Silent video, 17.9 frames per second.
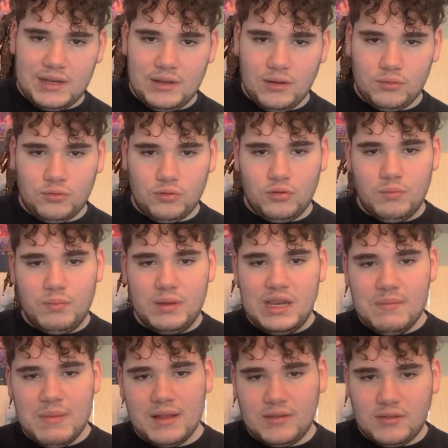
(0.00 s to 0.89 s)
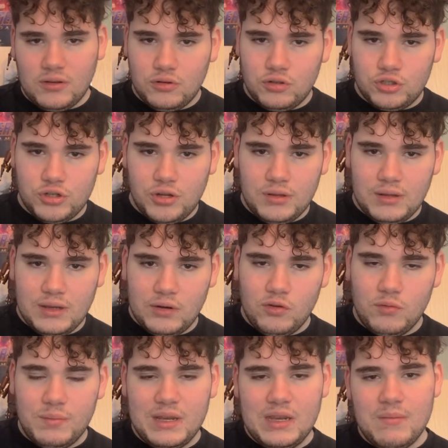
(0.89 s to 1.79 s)
y a entre le Billy Batson jeune et le
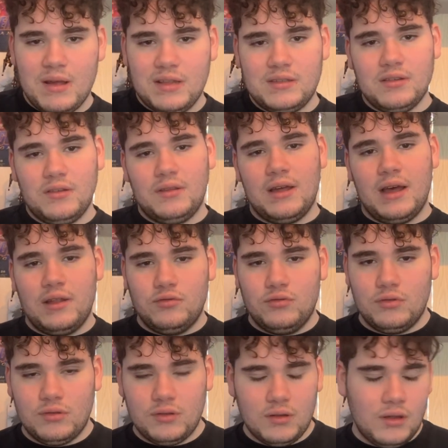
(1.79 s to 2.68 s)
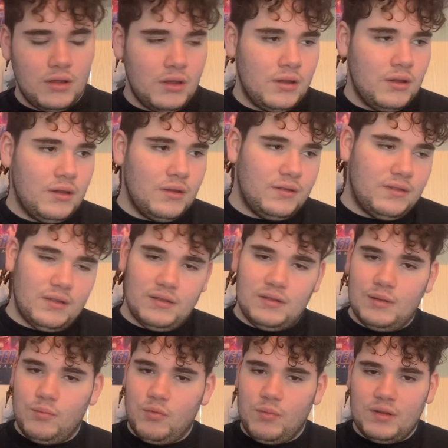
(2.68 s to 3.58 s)
Billy Batson adulte.
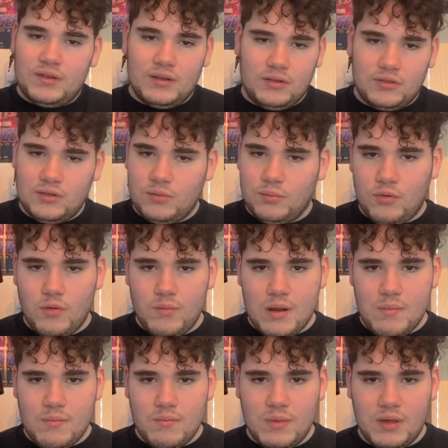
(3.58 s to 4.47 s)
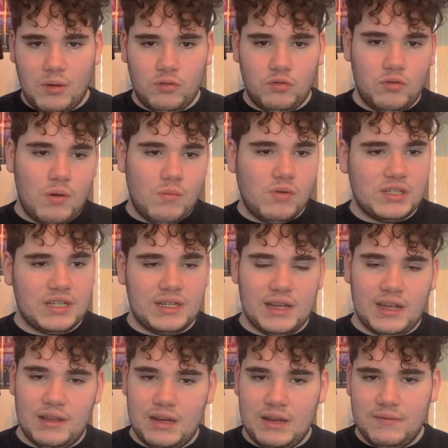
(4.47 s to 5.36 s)
C'est pour moi, c'est le seul problème. Mais en soi, moi,
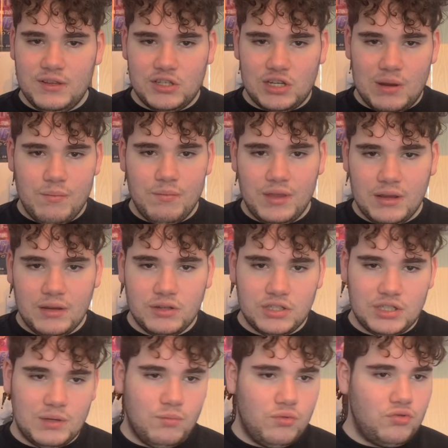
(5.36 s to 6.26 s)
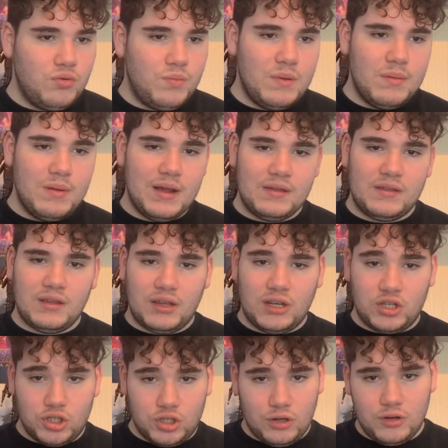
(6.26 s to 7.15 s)
Zachary Levy, je l'aime bien. J'ai beaucoup aimé la série
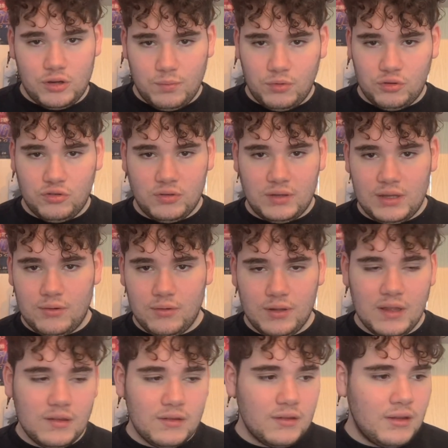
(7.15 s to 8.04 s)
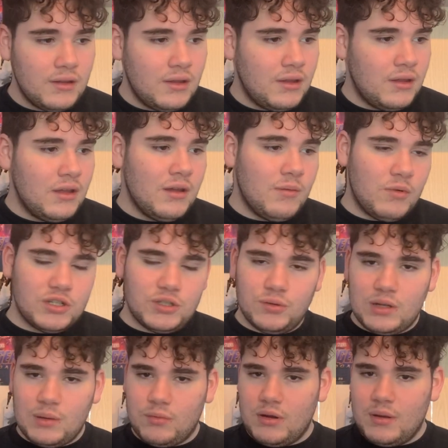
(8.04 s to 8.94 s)
Chuck, pour ceux qui connaissent. Moi, j'ai
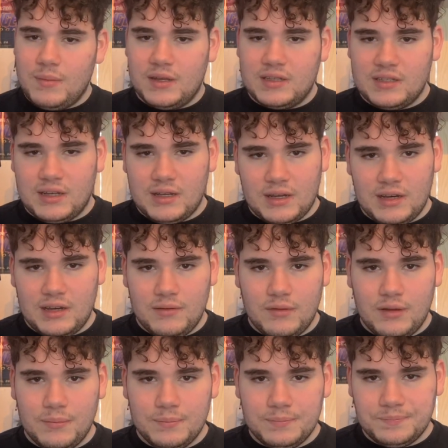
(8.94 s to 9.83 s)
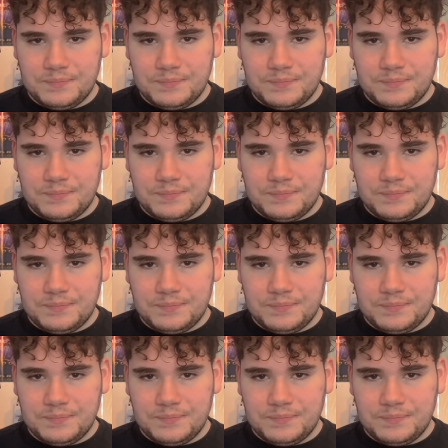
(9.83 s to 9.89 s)
aucun problème avec Zachary Levy.